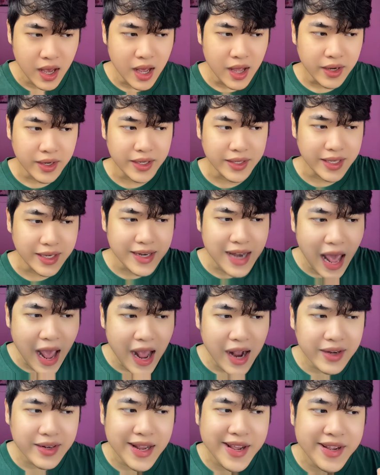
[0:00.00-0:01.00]
Thì chị
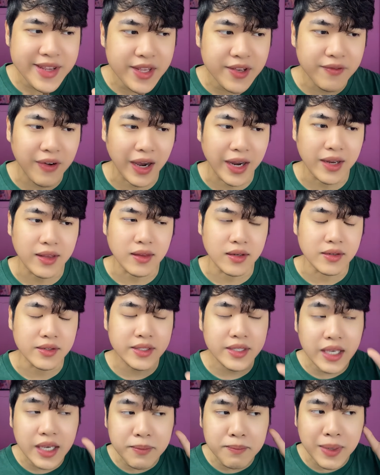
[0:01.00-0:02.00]
đang đi như vậy tự
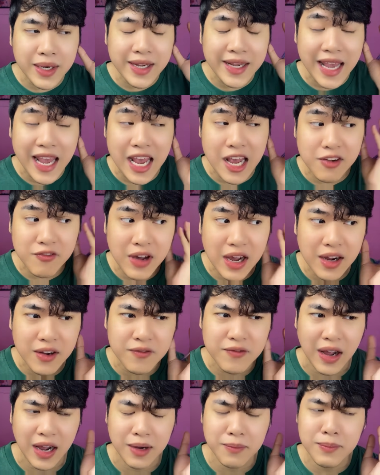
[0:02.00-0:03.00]
nhiên mới nghe
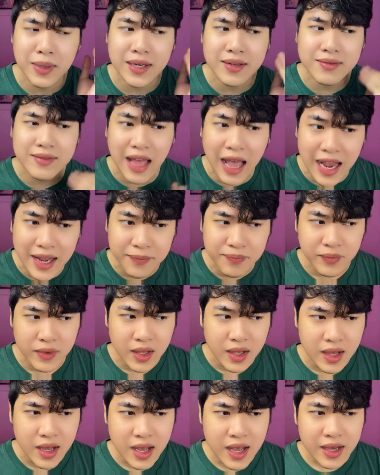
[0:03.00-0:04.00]
văng vẳng bên tai
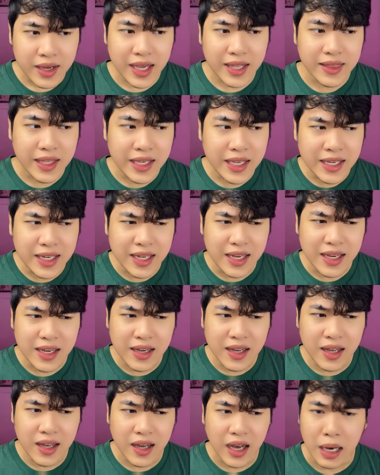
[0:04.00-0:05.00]
cái
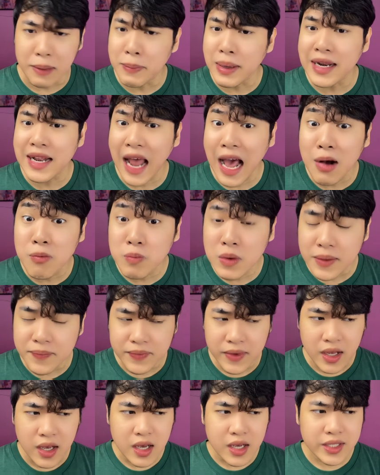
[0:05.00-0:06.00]
tiếng ở bên hông á,
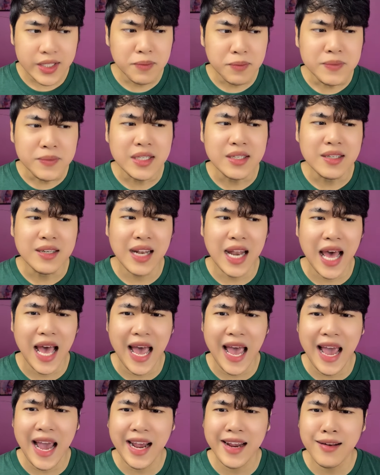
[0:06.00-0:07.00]
giống như là
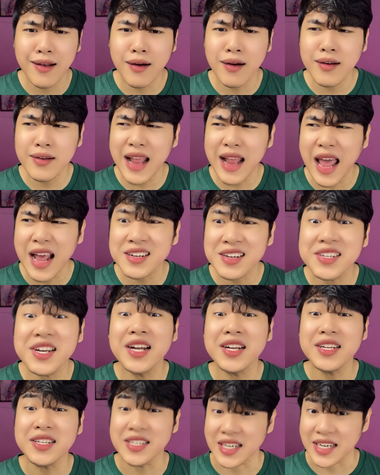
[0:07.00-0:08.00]
ai đó đang
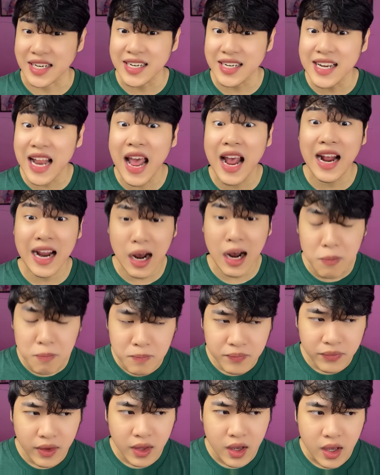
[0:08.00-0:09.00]
rên rỉ, đang khóc.
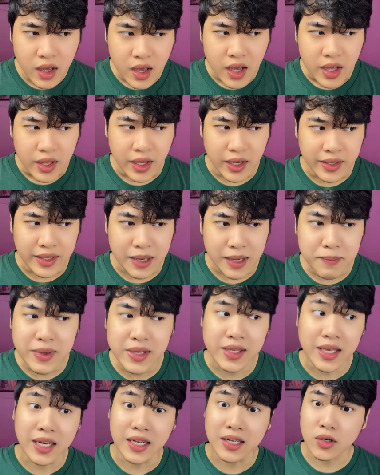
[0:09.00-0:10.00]
Thì chị mới
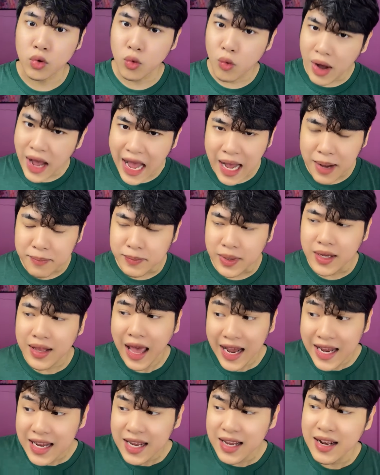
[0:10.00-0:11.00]
nhìn qua mới
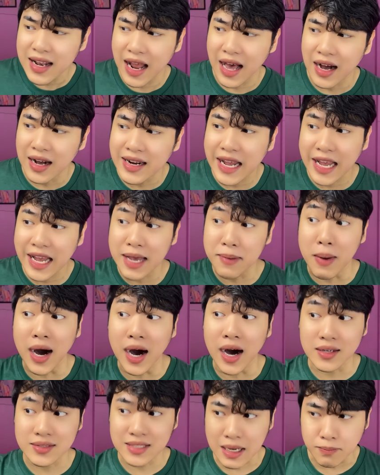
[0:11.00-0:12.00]
thấy là ở ngay cái
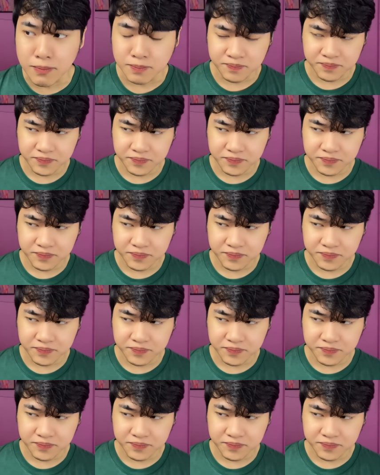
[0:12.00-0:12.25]
bờ xong